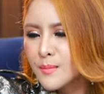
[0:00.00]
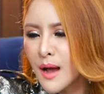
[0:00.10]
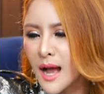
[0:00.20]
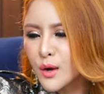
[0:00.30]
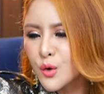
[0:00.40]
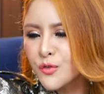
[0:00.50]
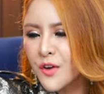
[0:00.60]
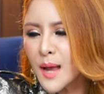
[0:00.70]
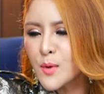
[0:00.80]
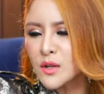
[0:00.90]
มาครู
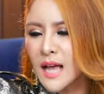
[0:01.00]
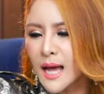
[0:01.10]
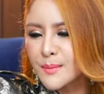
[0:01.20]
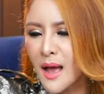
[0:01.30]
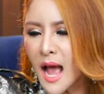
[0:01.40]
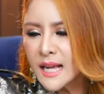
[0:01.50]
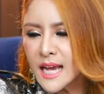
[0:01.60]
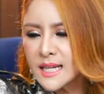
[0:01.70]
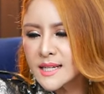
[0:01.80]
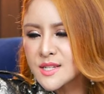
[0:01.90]
ฝ้ายบอกทันแม่
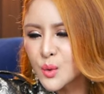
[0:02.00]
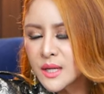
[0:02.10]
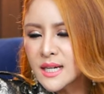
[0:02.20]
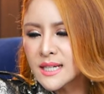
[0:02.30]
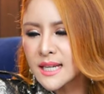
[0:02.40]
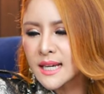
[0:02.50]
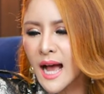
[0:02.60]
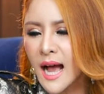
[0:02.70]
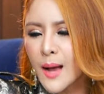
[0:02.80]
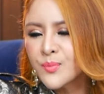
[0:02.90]
เก็ตหนึ่งศูนย์หนึ่งนะ
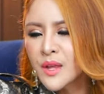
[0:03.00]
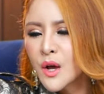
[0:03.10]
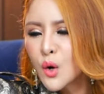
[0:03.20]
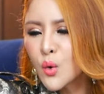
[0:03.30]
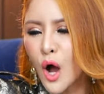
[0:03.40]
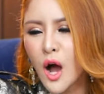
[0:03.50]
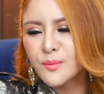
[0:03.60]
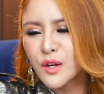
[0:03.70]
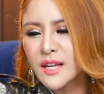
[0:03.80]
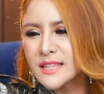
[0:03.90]
คะลูกอ้อ
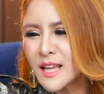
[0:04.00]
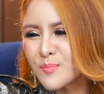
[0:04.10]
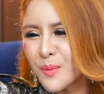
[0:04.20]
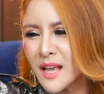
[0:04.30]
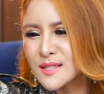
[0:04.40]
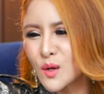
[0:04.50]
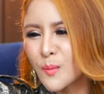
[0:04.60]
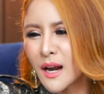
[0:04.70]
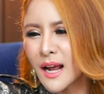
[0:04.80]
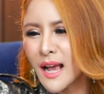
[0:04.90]
มตอนนี้ติดปีกส่ง
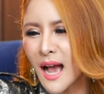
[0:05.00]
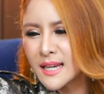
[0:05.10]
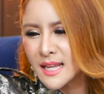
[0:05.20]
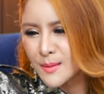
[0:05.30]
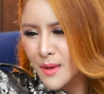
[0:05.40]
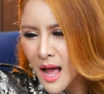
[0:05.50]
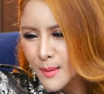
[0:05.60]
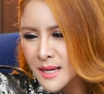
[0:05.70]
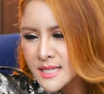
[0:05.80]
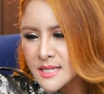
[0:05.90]
พลังงานดีมาก
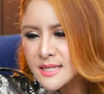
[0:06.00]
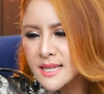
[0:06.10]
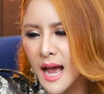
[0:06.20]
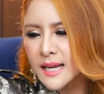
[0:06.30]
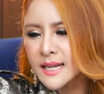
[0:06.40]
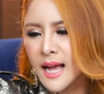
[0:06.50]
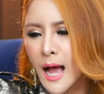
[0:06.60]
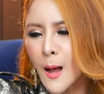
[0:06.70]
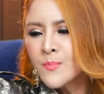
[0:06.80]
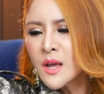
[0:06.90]
แม่ชื่นใจนะ
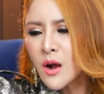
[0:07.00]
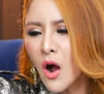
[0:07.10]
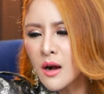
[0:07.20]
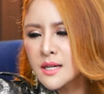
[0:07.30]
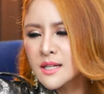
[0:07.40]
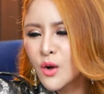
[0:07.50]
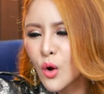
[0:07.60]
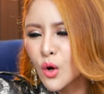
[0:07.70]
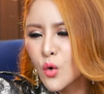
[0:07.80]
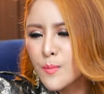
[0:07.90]
คะของขึ้นข
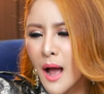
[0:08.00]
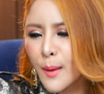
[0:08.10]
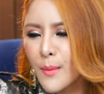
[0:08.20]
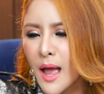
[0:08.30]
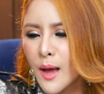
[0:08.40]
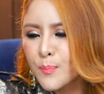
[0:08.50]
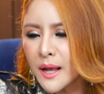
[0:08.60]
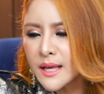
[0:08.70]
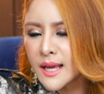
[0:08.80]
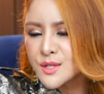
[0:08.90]
นลุกมากแม่
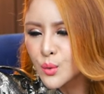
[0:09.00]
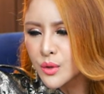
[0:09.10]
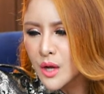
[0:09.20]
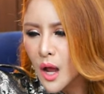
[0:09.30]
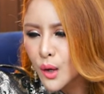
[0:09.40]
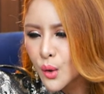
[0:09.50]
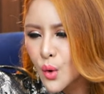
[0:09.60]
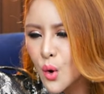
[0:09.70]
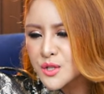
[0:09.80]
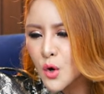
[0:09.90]
เป๊กกี้สุดยอดลู
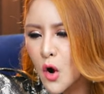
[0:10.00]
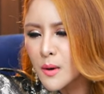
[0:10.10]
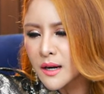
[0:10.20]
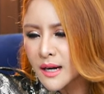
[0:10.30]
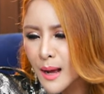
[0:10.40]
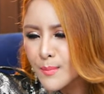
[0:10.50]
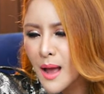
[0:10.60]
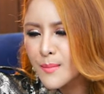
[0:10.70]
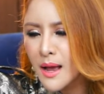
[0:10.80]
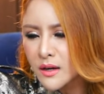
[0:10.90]
กโค้ชโอบอกรัก
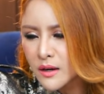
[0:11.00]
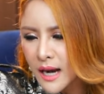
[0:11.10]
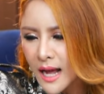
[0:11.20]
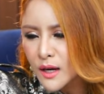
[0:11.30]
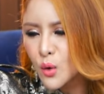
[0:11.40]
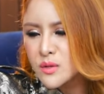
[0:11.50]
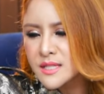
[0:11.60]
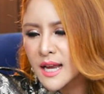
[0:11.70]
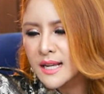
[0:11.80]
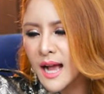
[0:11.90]
แม่แม่ก็รักลูก
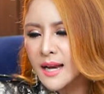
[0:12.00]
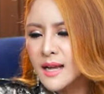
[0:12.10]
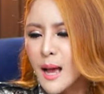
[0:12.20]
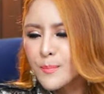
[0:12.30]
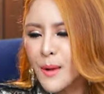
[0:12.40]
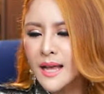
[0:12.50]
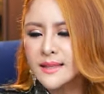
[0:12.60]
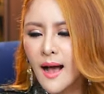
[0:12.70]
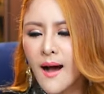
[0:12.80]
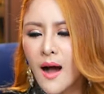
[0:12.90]
เช่นกันไป
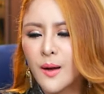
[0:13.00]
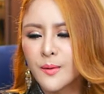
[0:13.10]
ต่อ